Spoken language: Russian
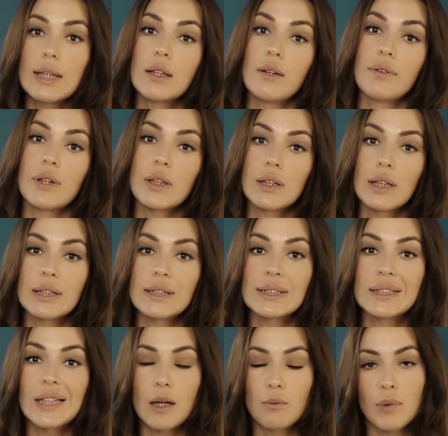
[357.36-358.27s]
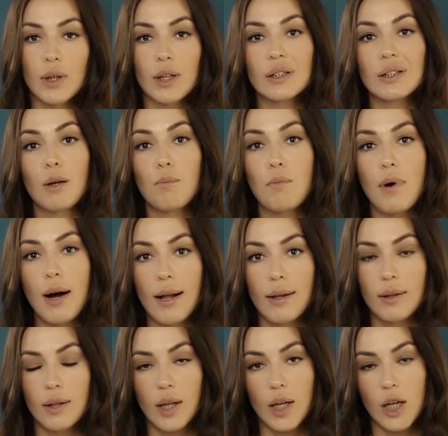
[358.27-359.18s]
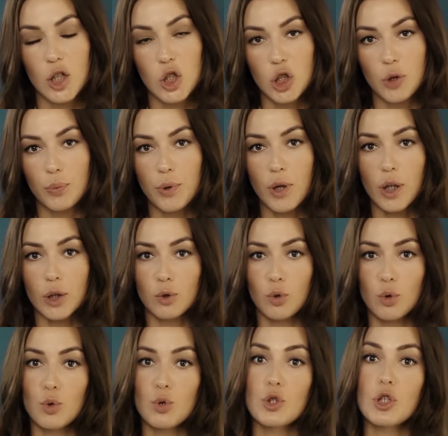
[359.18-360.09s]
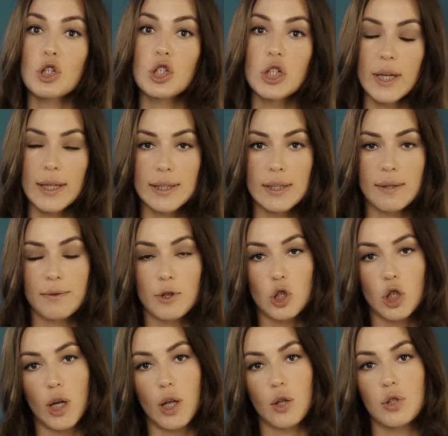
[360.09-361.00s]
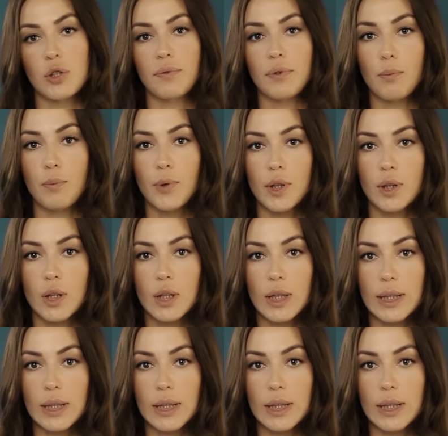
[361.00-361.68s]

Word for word: И, наверное, самая глобальная ошибка, которую сейчас совершают современные